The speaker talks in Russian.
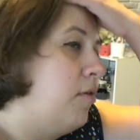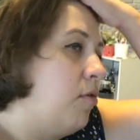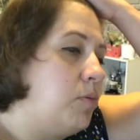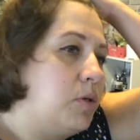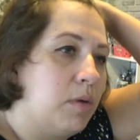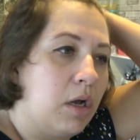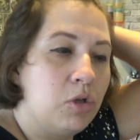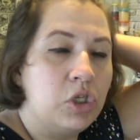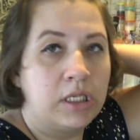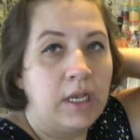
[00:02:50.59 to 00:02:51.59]
В общем,
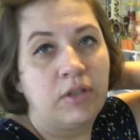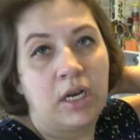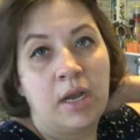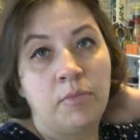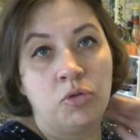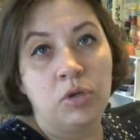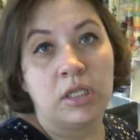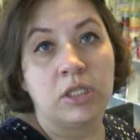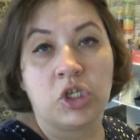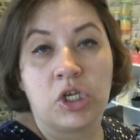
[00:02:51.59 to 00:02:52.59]
короче, завтра я буду
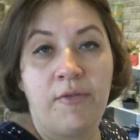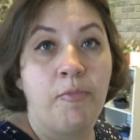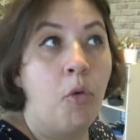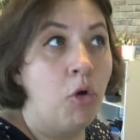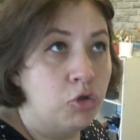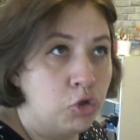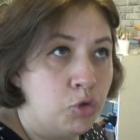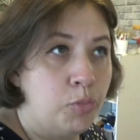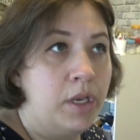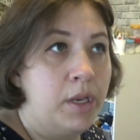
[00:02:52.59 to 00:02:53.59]
этот шкаф
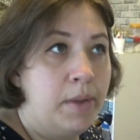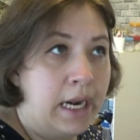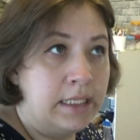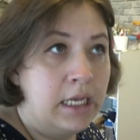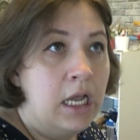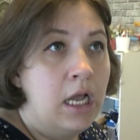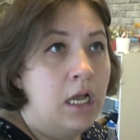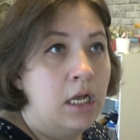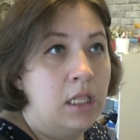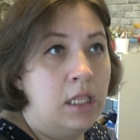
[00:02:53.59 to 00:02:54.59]
полностью перебирать.
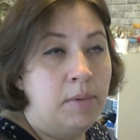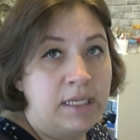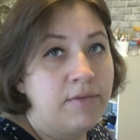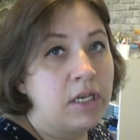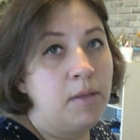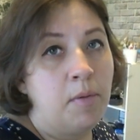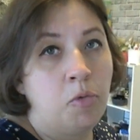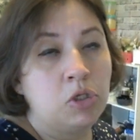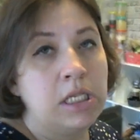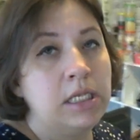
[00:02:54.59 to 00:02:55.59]
Либо завтра, либо
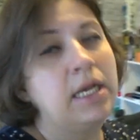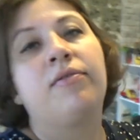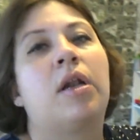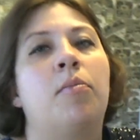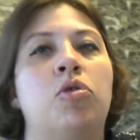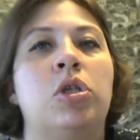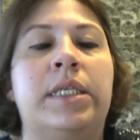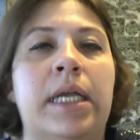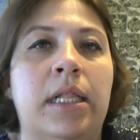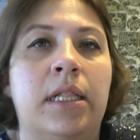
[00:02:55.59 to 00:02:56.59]
послезавтра буду
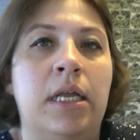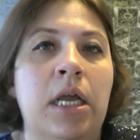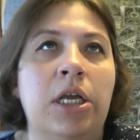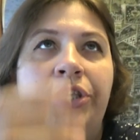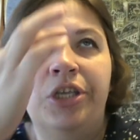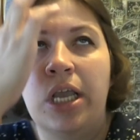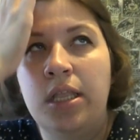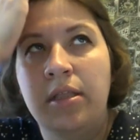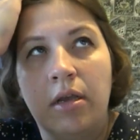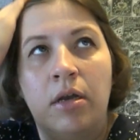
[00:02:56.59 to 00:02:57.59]
целый
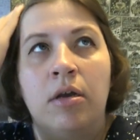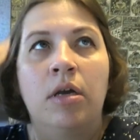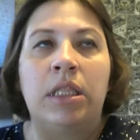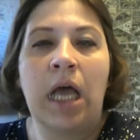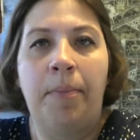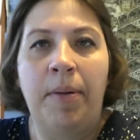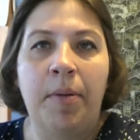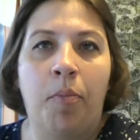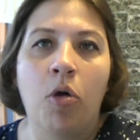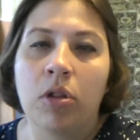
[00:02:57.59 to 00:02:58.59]
день э,
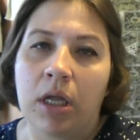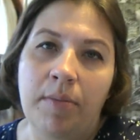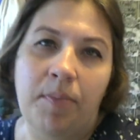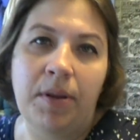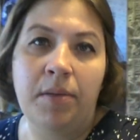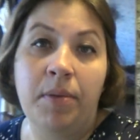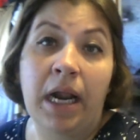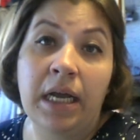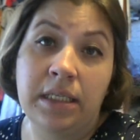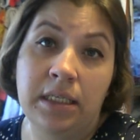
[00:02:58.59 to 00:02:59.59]
этапами, полками
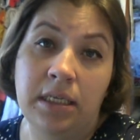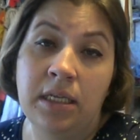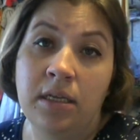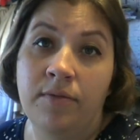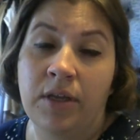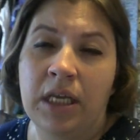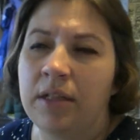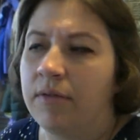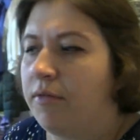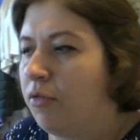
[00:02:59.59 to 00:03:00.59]
перебирать и
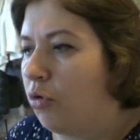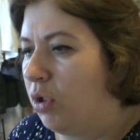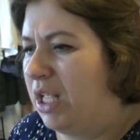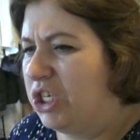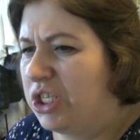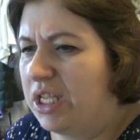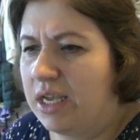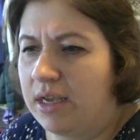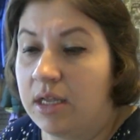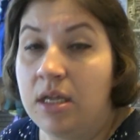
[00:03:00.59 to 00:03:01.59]
выкидывать все
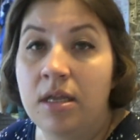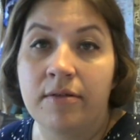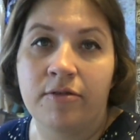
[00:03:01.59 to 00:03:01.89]
лишнее и